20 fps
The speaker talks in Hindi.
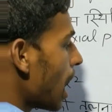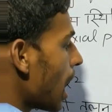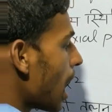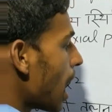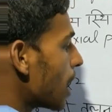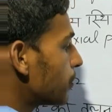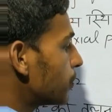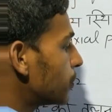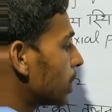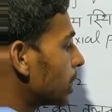
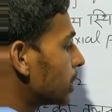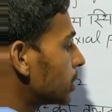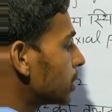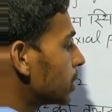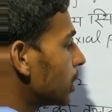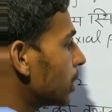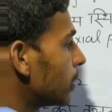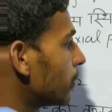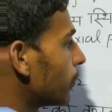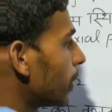आप
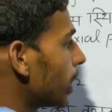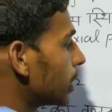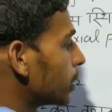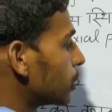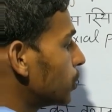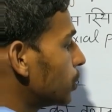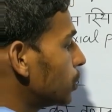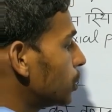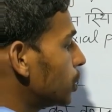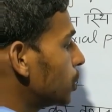जानते हैं
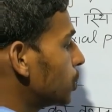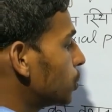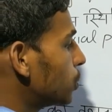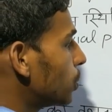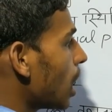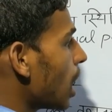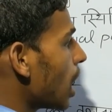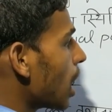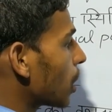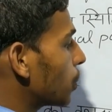वैद्य दिद्रु
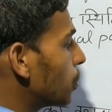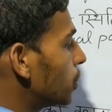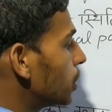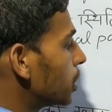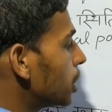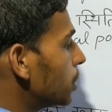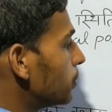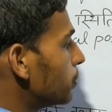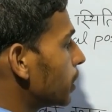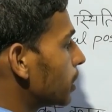आघुड़
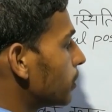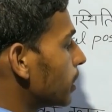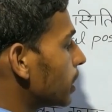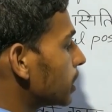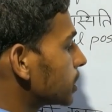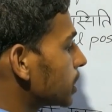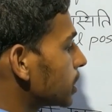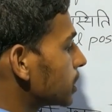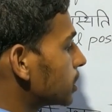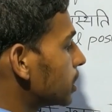की
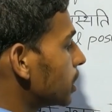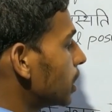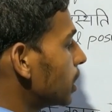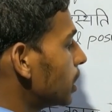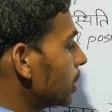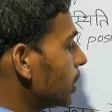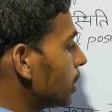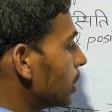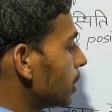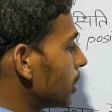परिभाषा से
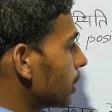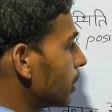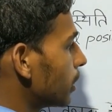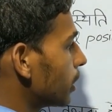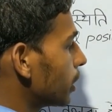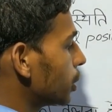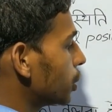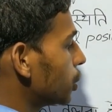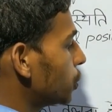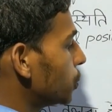
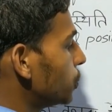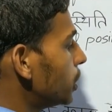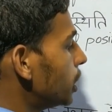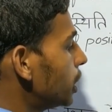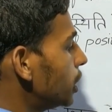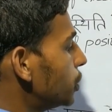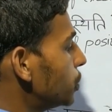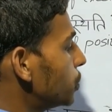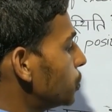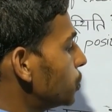क्यू
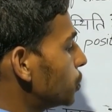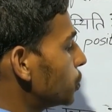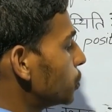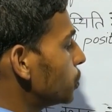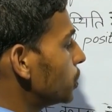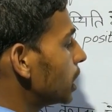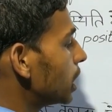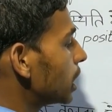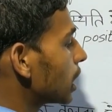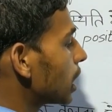इंटू
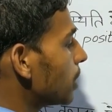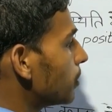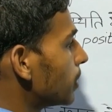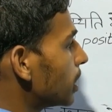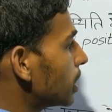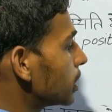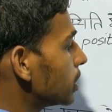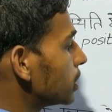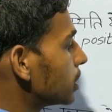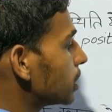टू एल का
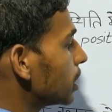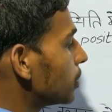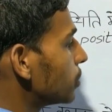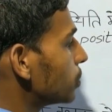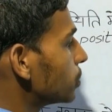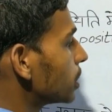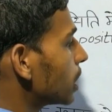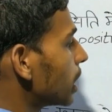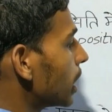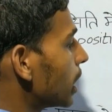मान कितना
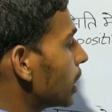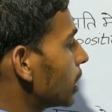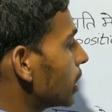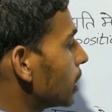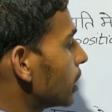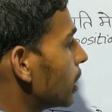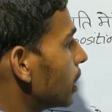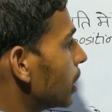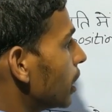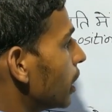होता है
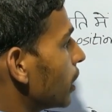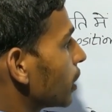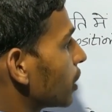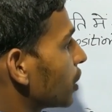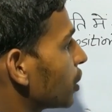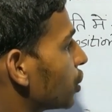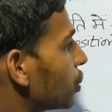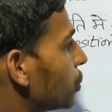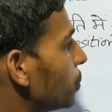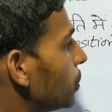
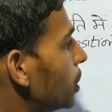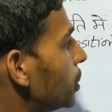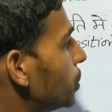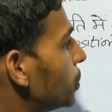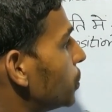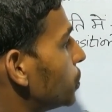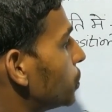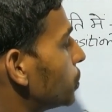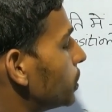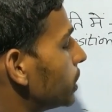क्यू
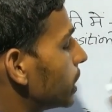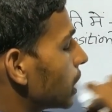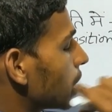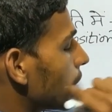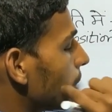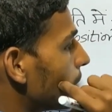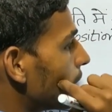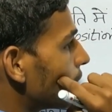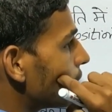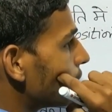इंटू टू एल
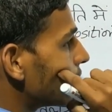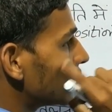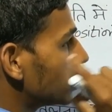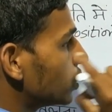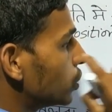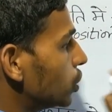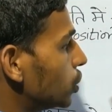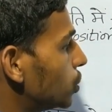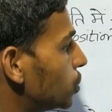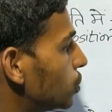का मान
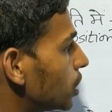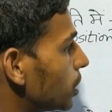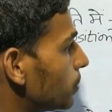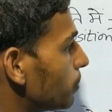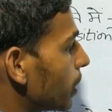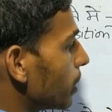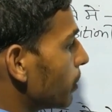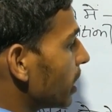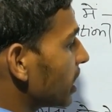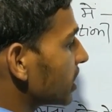वैद्य दिद्रु की
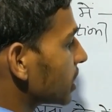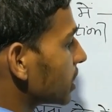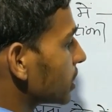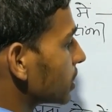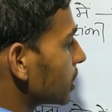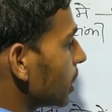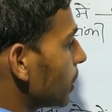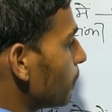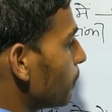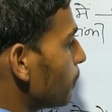परिभाषा
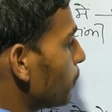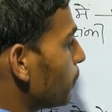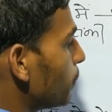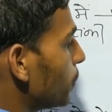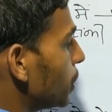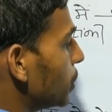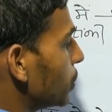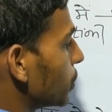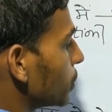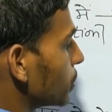से
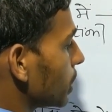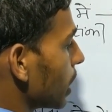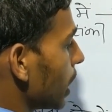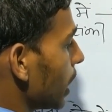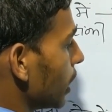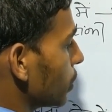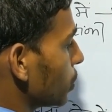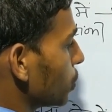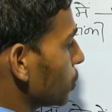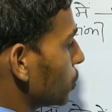पी होता
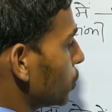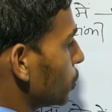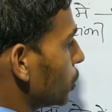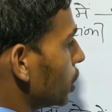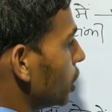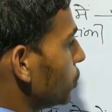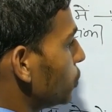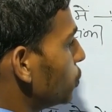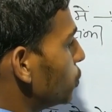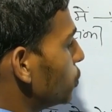है तो
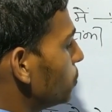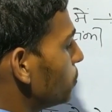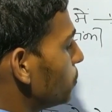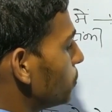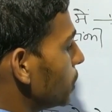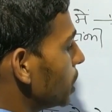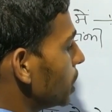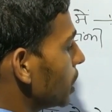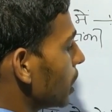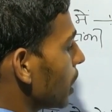टू
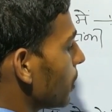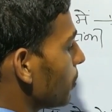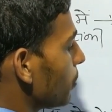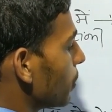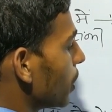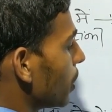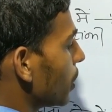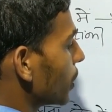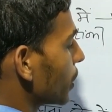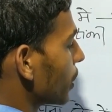पी
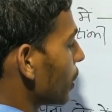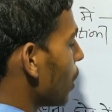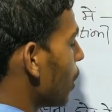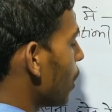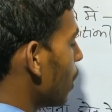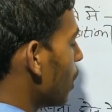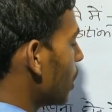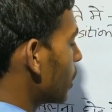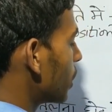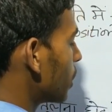अपॉन
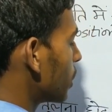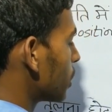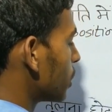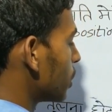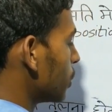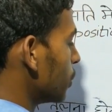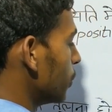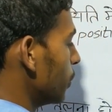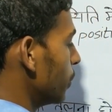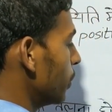और
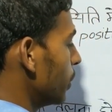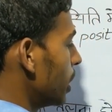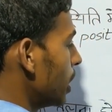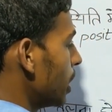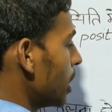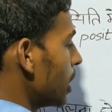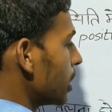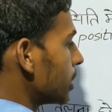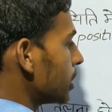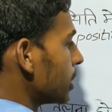क्यू
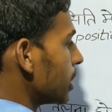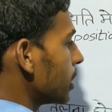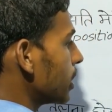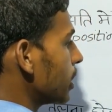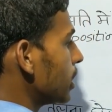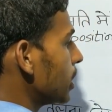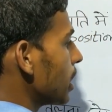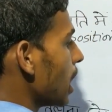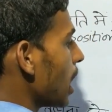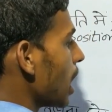
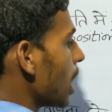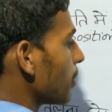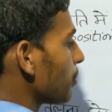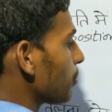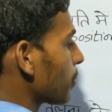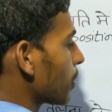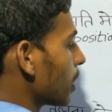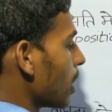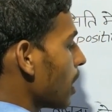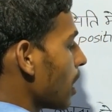यही
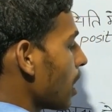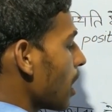आपका